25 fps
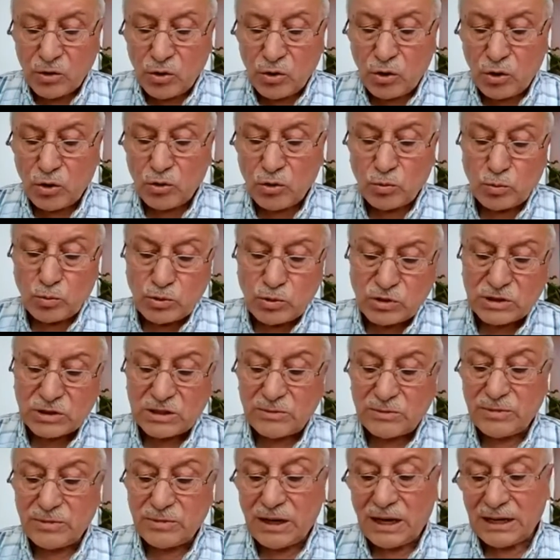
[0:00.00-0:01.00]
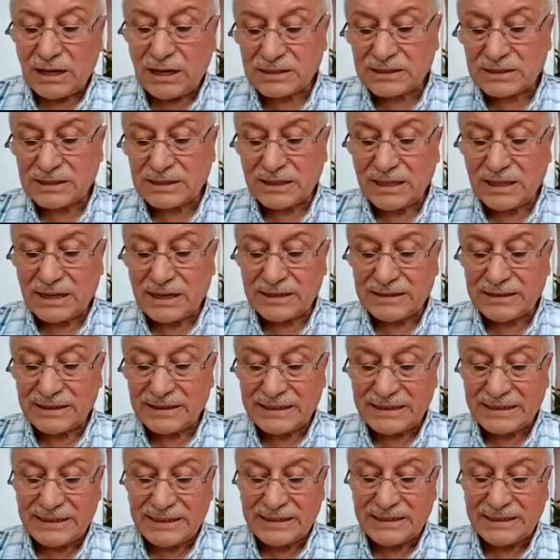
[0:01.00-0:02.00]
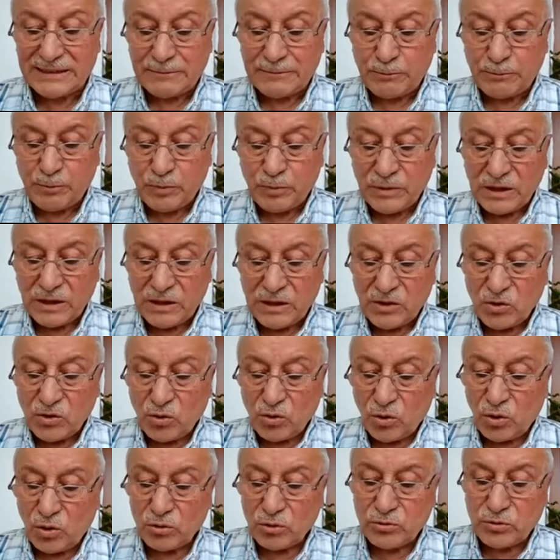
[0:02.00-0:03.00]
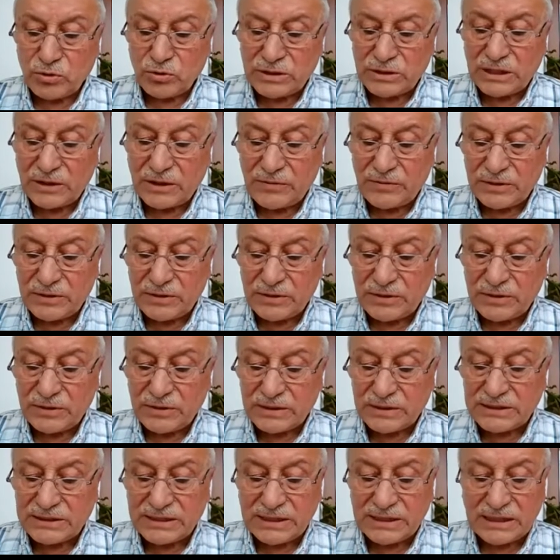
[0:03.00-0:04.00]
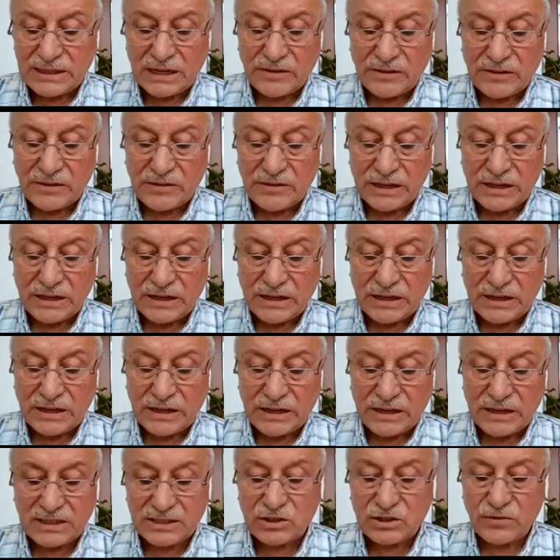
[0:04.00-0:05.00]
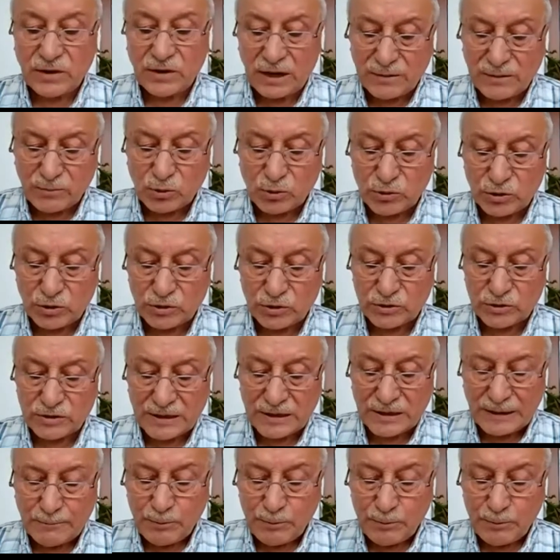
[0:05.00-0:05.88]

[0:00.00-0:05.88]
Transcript: Ölmüş gibi hastalar dahi onun nefesiyle ve ilacıyla şifa buluyor.